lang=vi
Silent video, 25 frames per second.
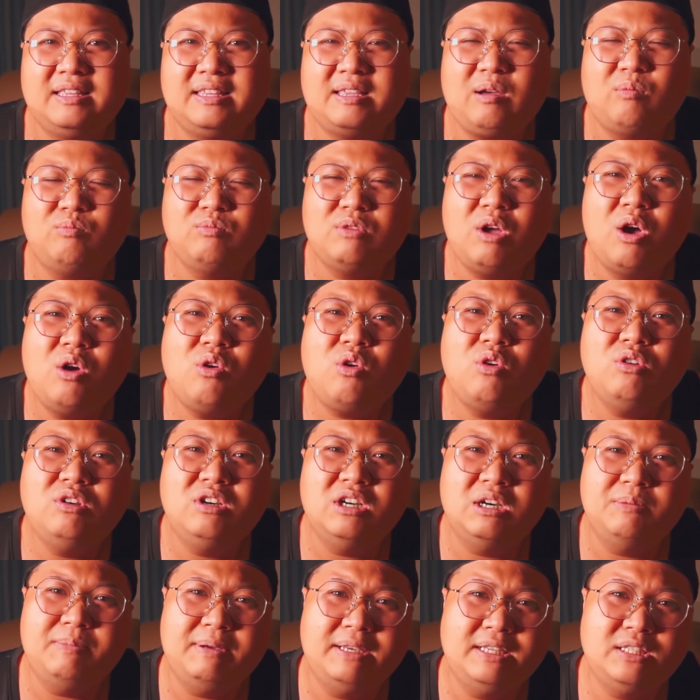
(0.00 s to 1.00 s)
trong đó có
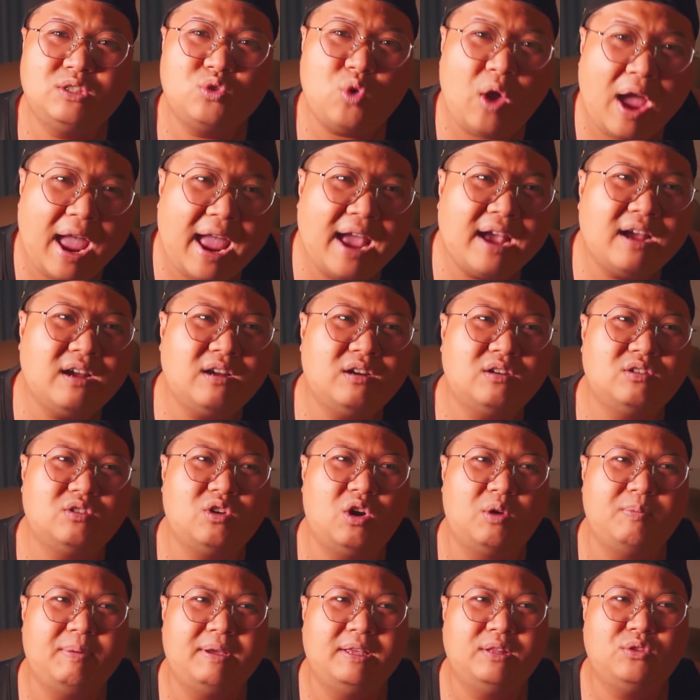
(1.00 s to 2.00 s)
người bị xoan
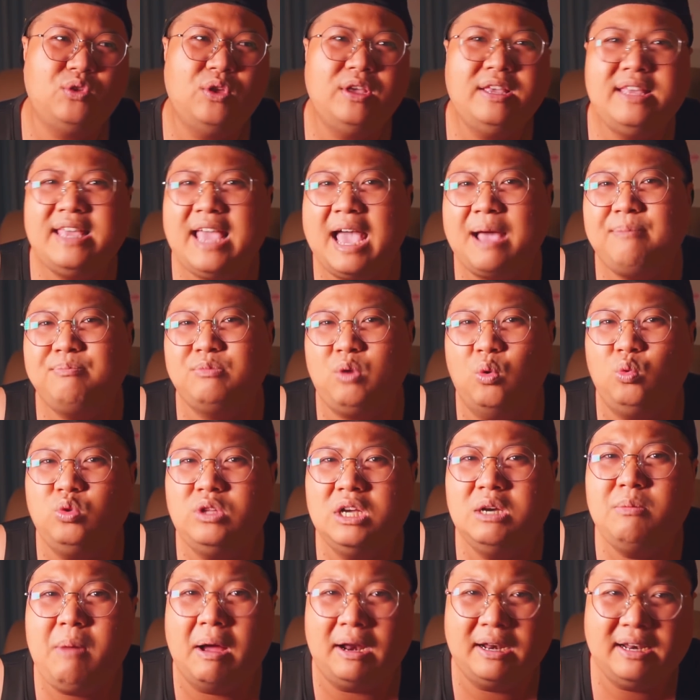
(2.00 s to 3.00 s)
rồi bị tuyến giáp đủ
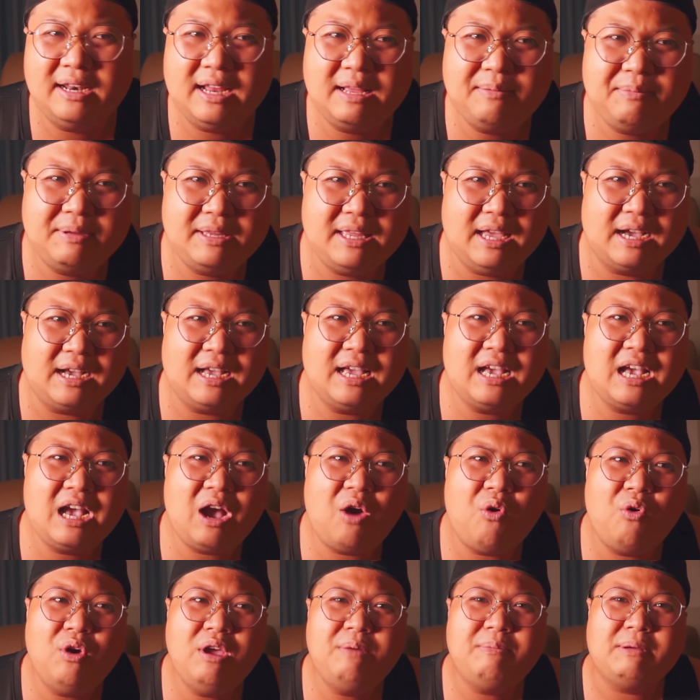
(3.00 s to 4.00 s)
thứ bệnh đó bây giờ cái
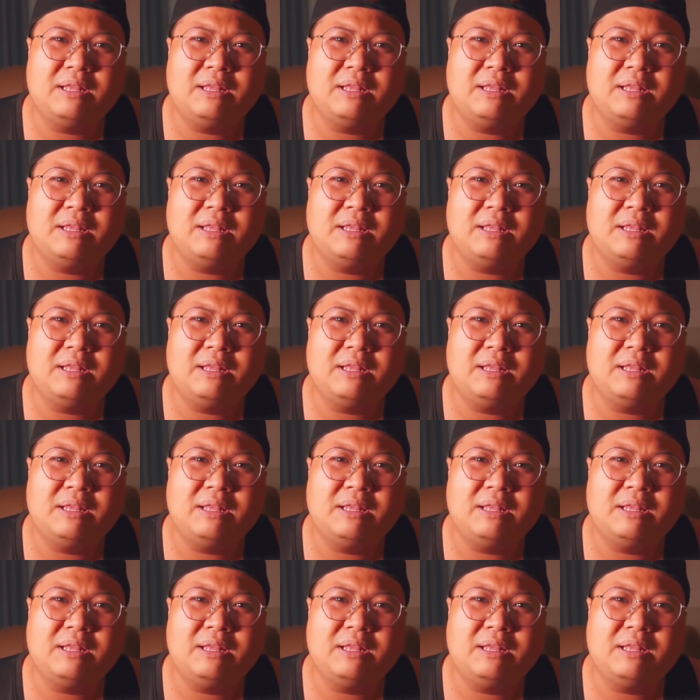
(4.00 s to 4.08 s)
khói